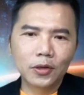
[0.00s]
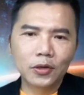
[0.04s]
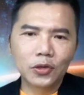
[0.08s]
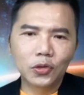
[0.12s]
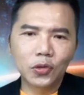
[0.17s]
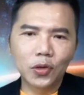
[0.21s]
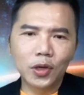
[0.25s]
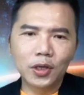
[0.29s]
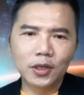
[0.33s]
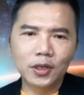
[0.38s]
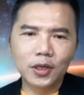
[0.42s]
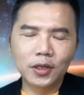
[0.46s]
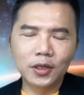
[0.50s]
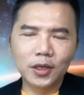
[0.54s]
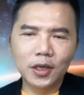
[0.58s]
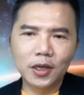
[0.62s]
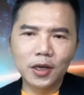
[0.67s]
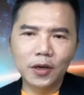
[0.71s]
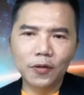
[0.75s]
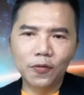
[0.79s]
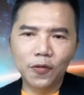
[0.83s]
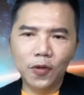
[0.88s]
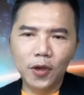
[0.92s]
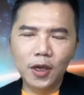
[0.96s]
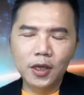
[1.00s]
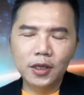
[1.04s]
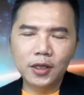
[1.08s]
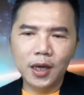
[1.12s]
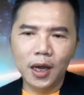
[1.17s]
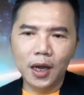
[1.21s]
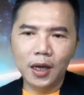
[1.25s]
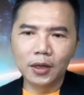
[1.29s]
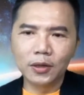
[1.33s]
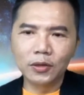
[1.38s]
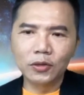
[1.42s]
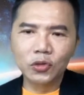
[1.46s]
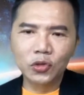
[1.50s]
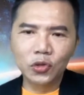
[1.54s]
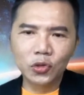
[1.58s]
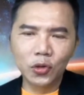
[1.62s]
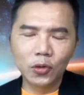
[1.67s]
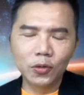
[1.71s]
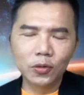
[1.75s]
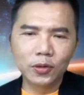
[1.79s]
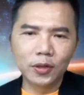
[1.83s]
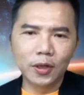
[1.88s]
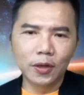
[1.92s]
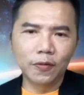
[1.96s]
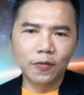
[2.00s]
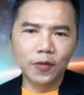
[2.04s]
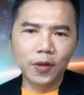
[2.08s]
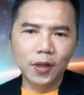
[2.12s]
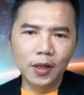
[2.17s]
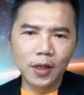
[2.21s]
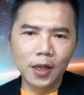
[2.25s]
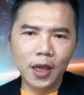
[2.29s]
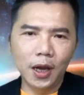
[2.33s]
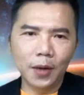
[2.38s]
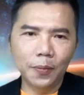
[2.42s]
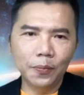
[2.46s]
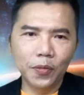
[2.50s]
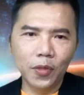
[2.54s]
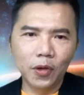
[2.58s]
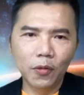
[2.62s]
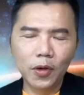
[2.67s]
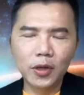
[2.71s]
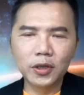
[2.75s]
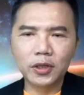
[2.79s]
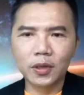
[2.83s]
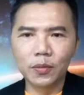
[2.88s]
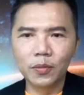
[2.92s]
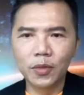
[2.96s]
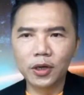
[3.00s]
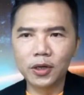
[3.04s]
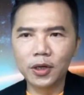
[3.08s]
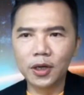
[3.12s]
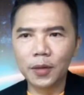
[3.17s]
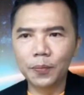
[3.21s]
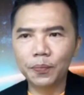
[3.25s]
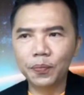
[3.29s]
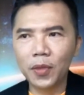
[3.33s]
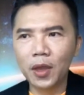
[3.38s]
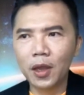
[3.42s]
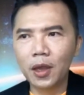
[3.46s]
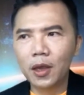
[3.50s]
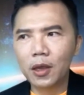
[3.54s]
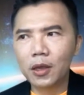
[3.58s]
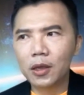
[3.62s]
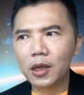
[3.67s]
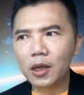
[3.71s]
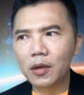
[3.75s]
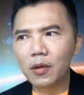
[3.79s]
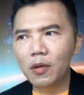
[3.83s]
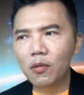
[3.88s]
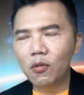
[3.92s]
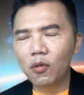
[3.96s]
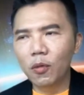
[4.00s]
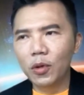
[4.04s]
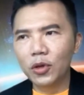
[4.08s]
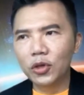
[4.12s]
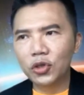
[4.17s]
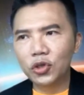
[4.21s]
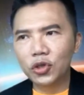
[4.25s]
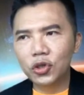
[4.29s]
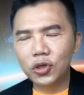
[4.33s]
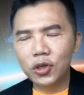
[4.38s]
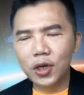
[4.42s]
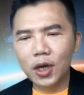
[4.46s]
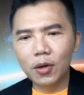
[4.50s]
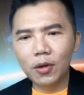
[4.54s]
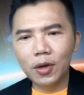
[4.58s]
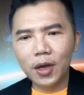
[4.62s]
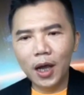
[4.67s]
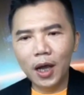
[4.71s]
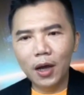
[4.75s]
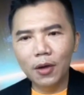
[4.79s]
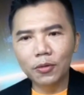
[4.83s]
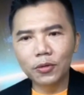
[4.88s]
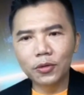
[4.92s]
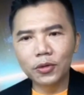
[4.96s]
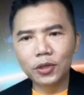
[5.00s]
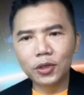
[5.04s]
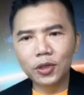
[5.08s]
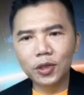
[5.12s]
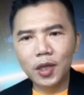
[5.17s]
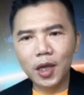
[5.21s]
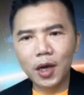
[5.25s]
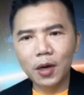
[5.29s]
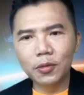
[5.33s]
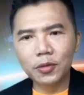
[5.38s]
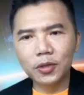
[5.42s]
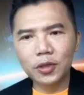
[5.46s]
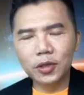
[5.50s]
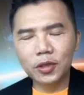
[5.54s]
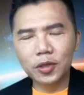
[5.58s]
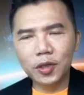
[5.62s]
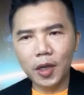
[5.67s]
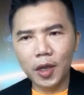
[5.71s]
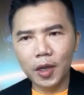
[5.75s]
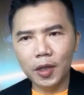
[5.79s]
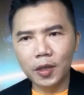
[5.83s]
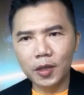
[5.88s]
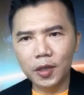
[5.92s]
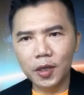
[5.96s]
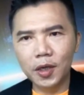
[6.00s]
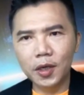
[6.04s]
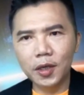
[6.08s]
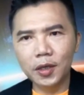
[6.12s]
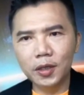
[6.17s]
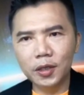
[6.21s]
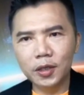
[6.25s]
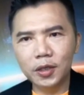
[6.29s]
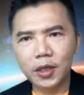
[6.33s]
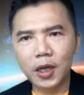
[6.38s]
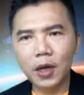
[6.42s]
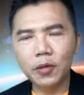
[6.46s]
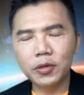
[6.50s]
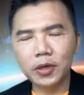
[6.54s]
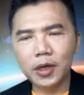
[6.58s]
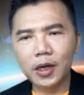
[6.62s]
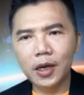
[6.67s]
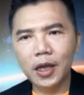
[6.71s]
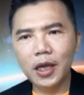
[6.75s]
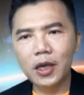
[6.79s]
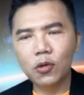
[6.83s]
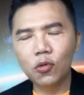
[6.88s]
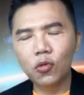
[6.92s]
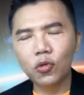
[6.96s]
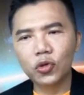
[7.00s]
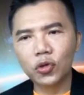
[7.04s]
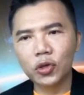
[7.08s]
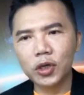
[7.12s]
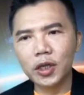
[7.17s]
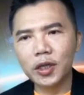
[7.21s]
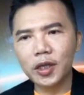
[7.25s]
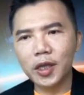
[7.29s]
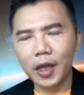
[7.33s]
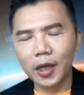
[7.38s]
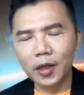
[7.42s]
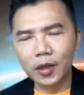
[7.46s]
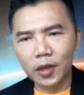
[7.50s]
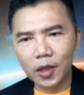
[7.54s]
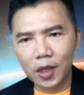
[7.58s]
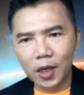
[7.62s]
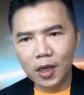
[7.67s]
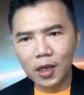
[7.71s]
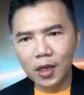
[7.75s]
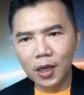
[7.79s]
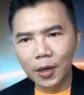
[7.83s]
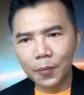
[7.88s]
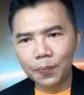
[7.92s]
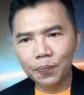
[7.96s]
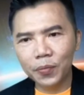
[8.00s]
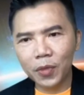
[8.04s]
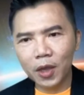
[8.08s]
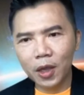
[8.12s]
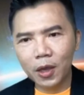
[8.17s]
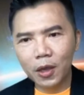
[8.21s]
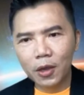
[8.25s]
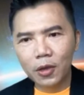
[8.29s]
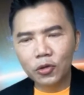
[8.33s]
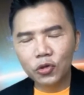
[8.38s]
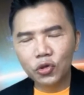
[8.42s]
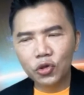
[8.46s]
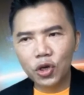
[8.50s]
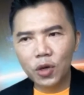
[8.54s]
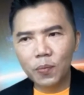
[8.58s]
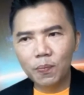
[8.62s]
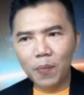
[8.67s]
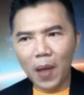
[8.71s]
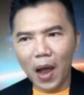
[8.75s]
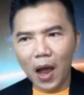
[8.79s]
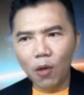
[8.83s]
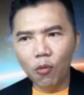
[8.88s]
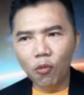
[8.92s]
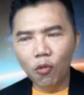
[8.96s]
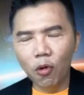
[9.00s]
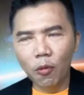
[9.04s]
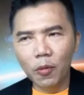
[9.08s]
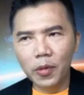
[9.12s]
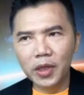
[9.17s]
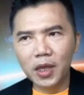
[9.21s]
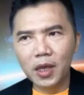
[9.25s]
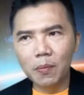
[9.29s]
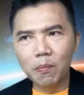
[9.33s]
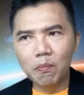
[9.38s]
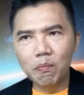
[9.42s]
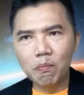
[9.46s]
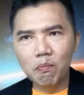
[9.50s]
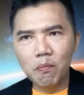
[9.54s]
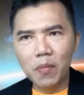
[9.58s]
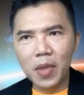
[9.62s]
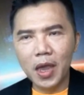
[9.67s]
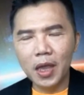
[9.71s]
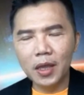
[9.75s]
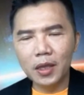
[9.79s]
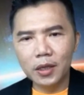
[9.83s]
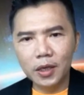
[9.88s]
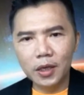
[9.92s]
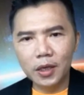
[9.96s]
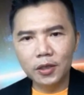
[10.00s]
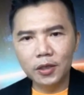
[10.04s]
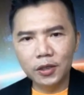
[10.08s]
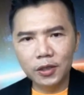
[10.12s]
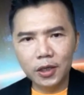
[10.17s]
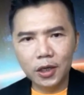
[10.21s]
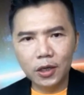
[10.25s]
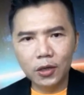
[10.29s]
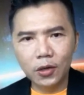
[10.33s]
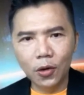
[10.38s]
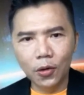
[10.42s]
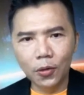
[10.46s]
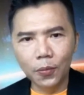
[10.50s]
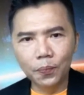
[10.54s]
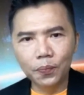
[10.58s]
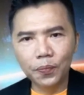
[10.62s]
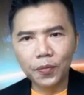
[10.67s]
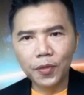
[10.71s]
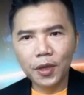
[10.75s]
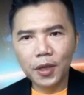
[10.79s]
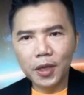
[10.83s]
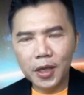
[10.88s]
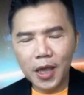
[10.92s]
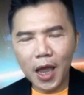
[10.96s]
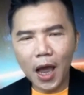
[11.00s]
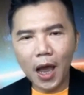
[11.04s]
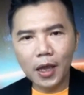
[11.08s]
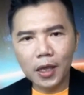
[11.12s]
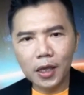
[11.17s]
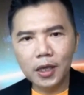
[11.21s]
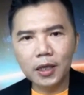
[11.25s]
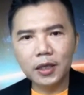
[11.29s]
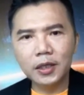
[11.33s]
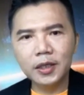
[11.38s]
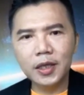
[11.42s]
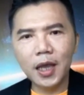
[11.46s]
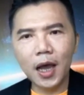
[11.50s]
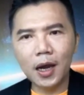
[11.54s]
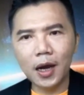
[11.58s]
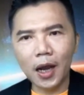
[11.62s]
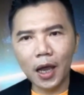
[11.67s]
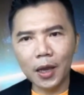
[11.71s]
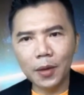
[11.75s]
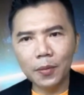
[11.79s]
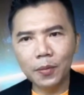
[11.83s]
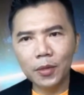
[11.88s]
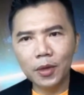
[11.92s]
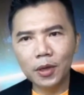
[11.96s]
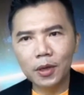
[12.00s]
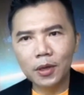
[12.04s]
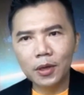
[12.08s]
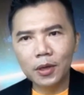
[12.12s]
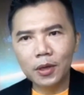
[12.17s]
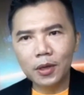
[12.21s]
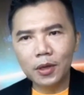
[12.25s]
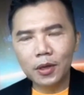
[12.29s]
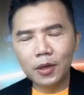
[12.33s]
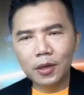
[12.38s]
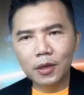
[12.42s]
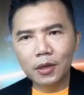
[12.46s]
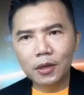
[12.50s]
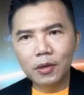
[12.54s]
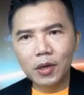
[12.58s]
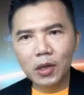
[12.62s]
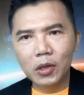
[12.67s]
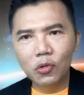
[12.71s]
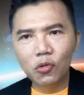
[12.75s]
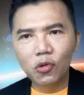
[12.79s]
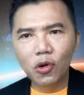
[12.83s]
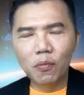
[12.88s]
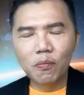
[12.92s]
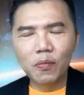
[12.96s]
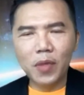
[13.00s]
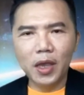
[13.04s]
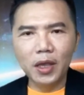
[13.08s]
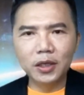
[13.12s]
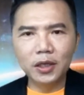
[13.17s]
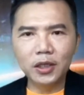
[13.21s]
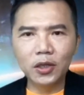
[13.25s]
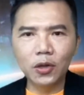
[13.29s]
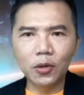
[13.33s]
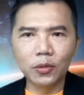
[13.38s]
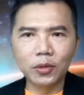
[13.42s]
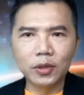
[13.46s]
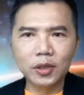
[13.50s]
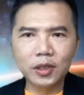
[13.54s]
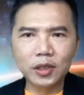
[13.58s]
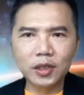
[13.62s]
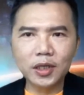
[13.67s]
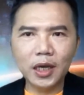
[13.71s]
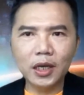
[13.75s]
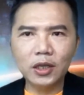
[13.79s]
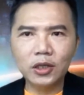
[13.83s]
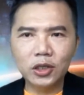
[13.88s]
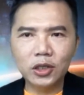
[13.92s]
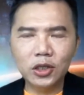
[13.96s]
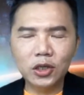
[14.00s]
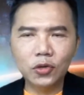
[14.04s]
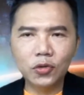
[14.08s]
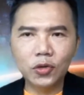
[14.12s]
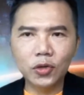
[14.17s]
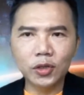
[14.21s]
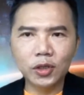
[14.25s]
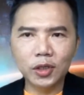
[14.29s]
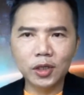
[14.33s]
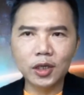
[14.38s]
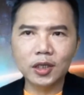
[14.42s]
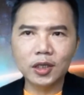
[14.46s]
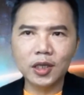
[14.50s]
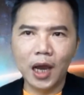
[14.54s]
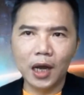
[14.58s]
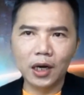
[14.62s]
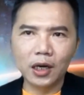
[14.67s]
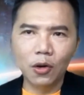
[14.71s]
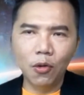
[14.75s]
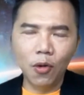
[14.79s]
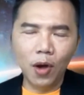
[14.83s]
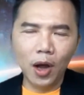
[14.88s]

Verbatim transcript: 所以这是一个非常重的分量，为什么呢？因为我们需要靠掉点滴，掉这个类固醇的点滴呢，去把我们的免疫系统压抑下来。因为如果免疫系统再继续失常的